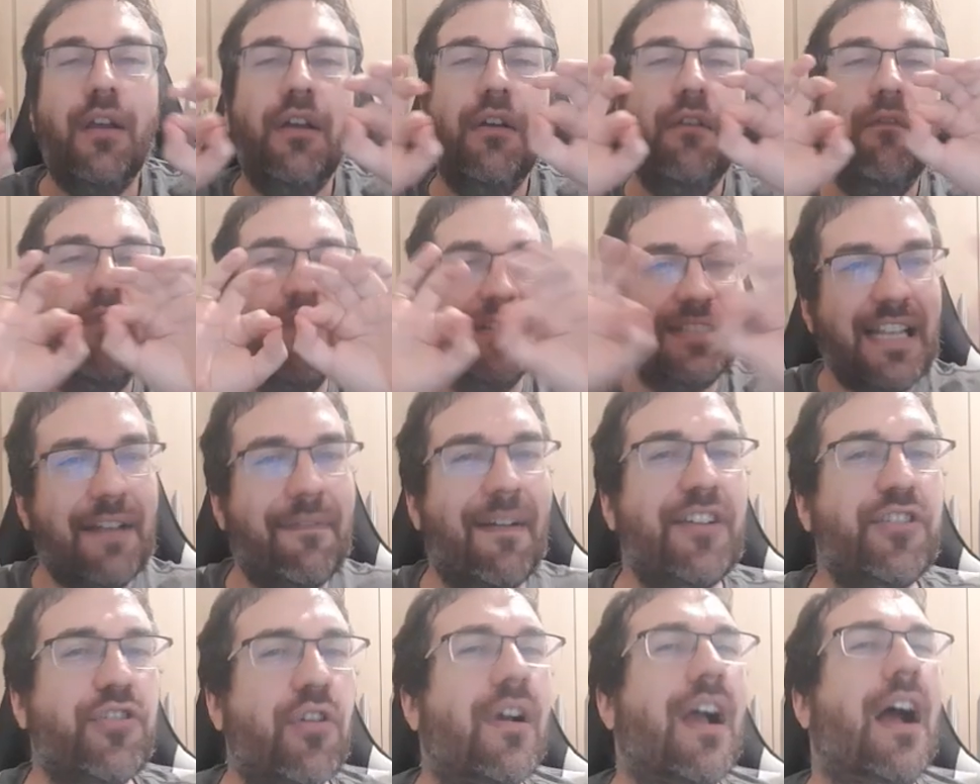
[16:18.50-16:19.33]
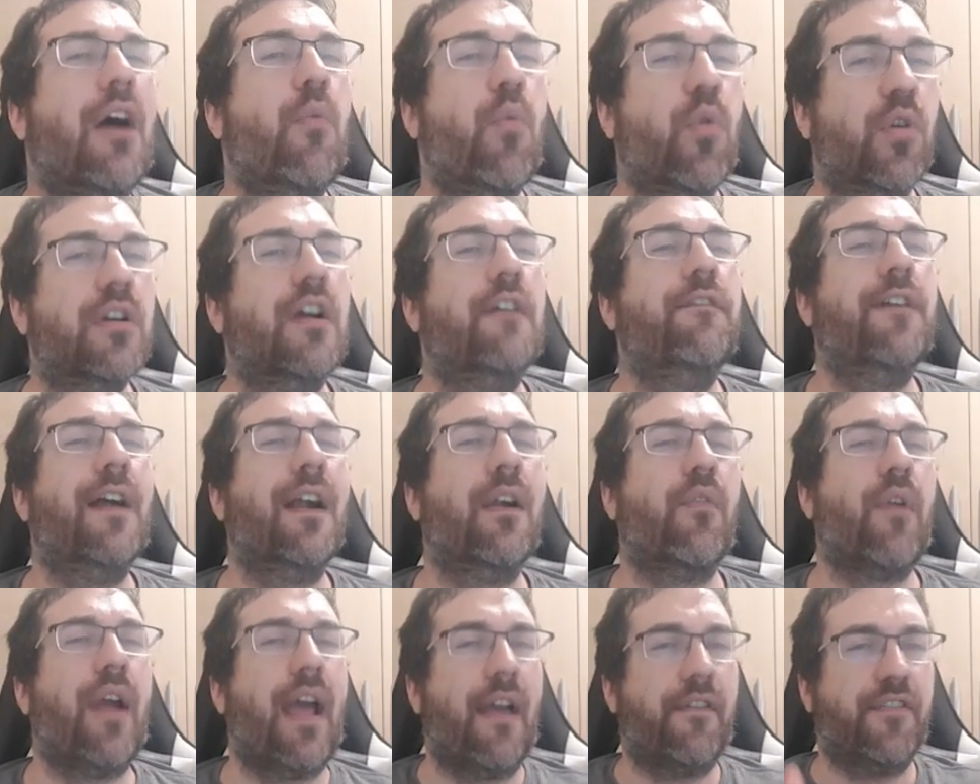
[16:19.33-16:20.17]
você vai jogar o World of
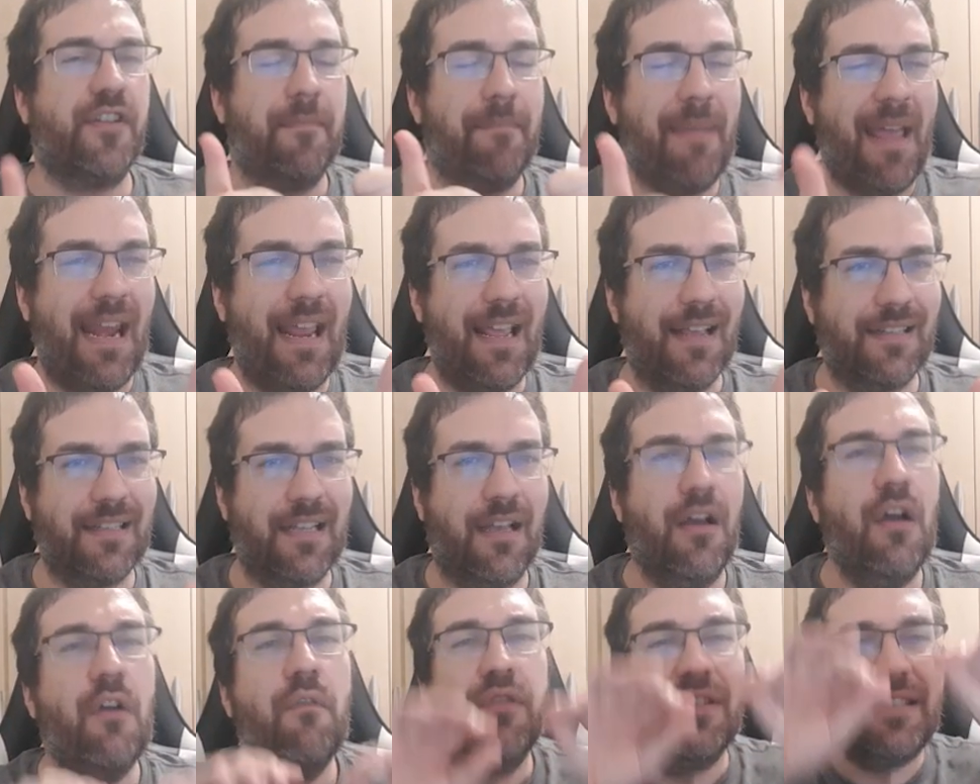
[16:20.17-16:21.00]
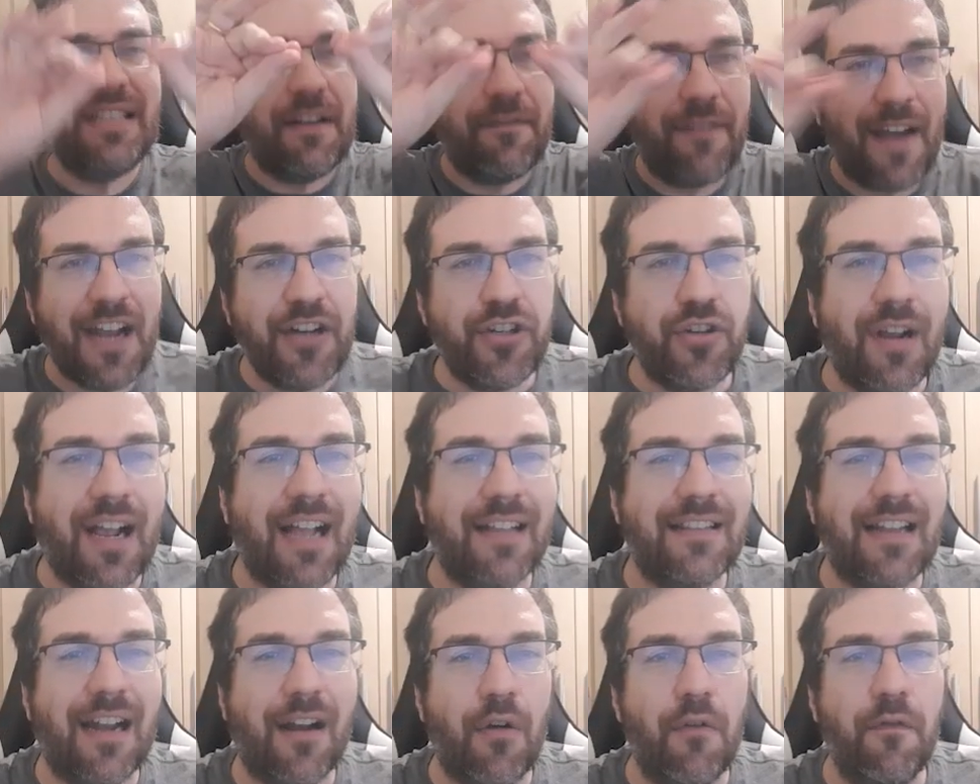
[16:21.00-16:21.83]
Warcraft, beleza. Você vai jogar
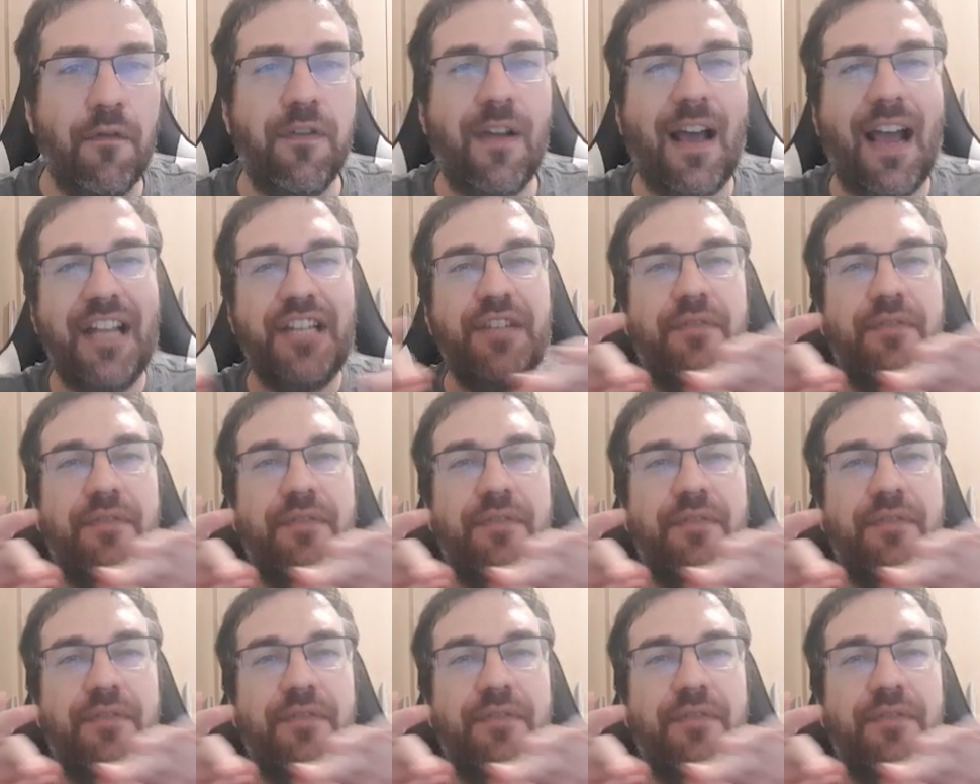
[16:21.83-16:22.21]
Dragonflight,